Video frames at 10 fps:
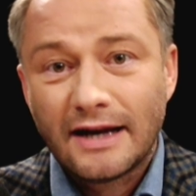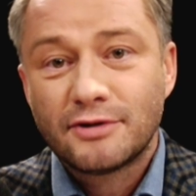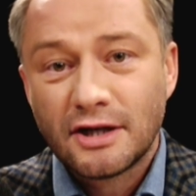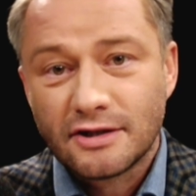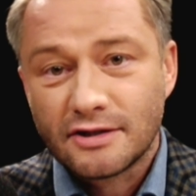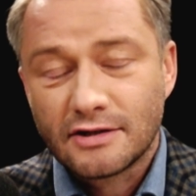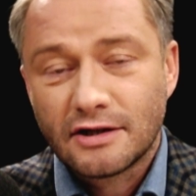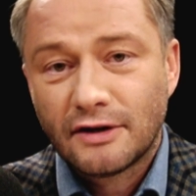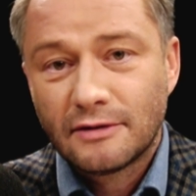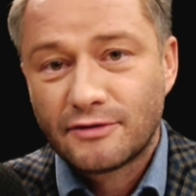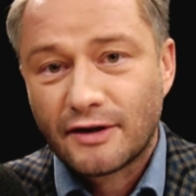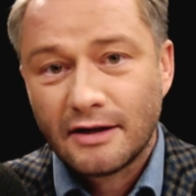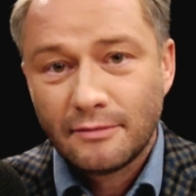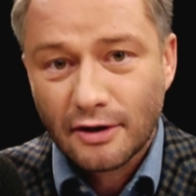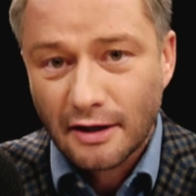ale przecież na czerwonym
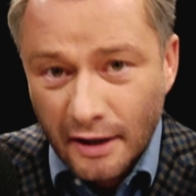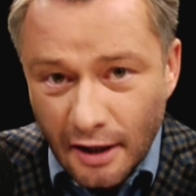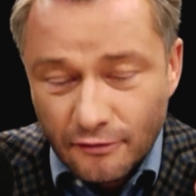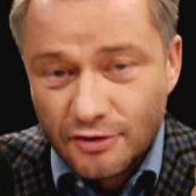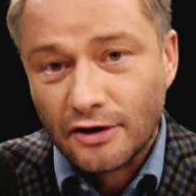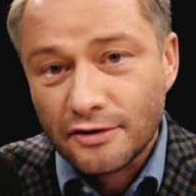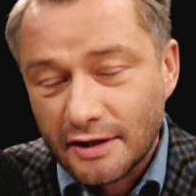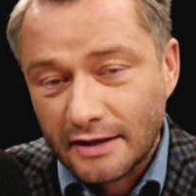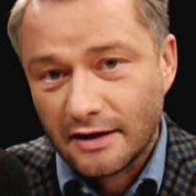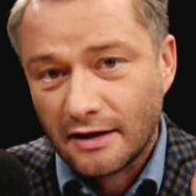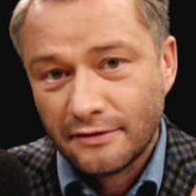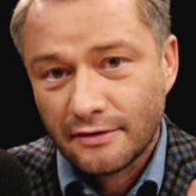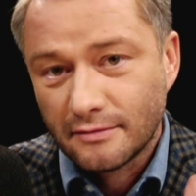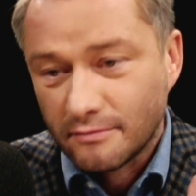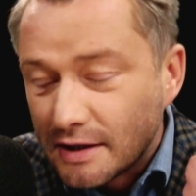świetle mogę wziąć ten
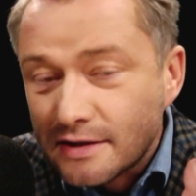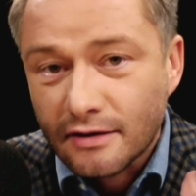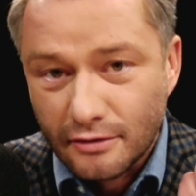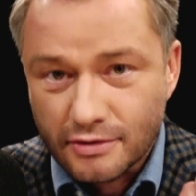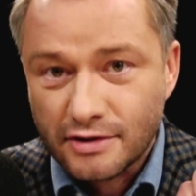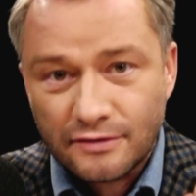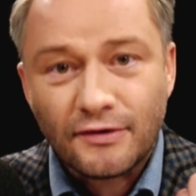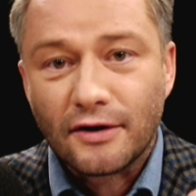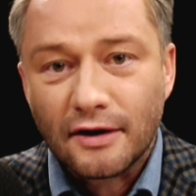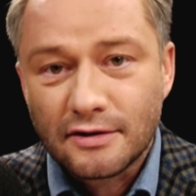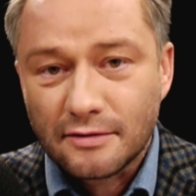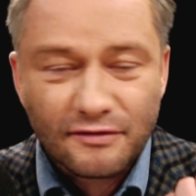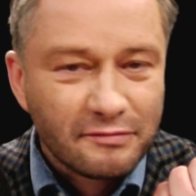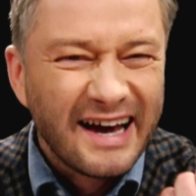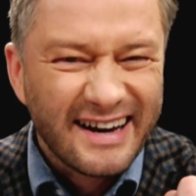telefon blisko ust swoich,
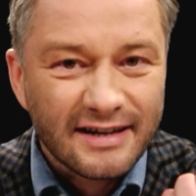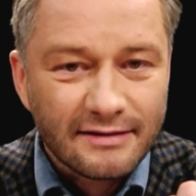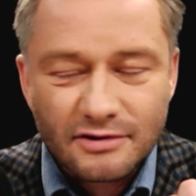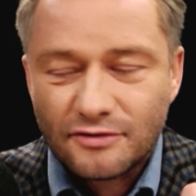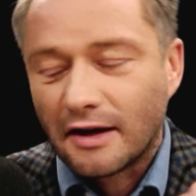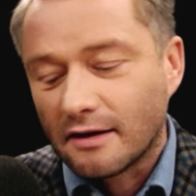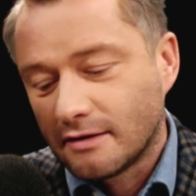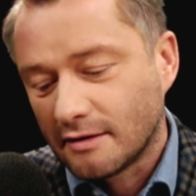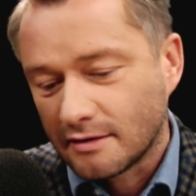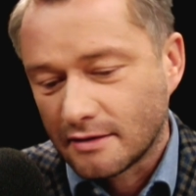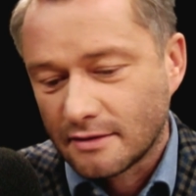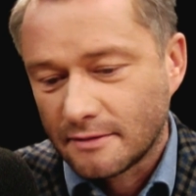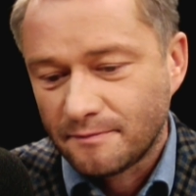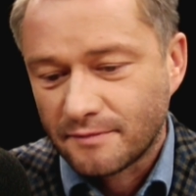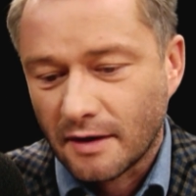żeby w miarę dźwięk
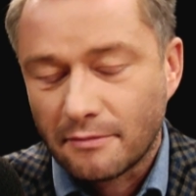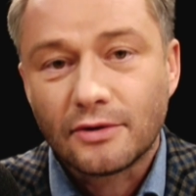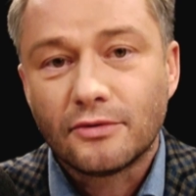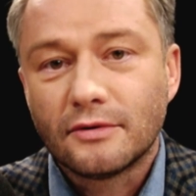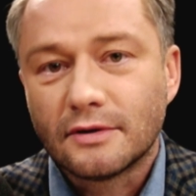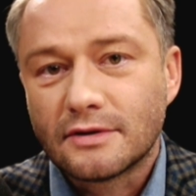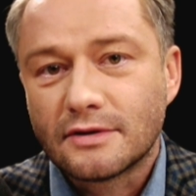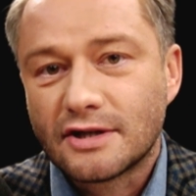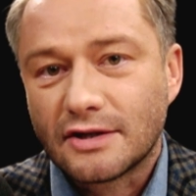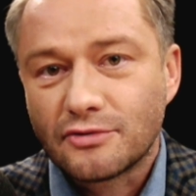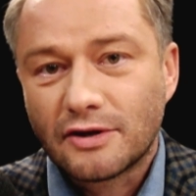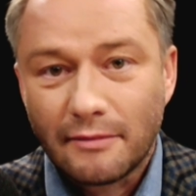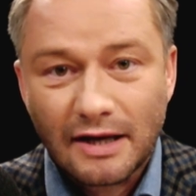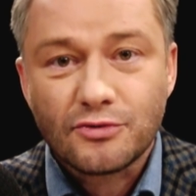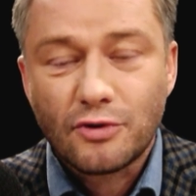y, był y, z
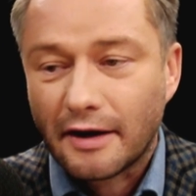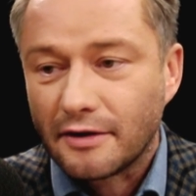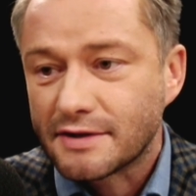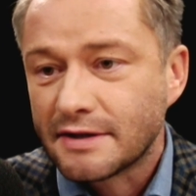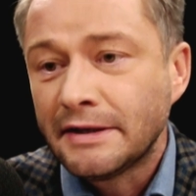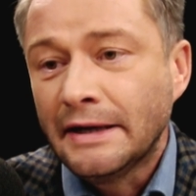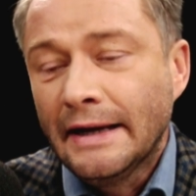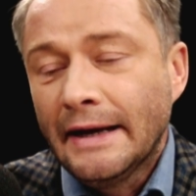szacunkiem dla słuchających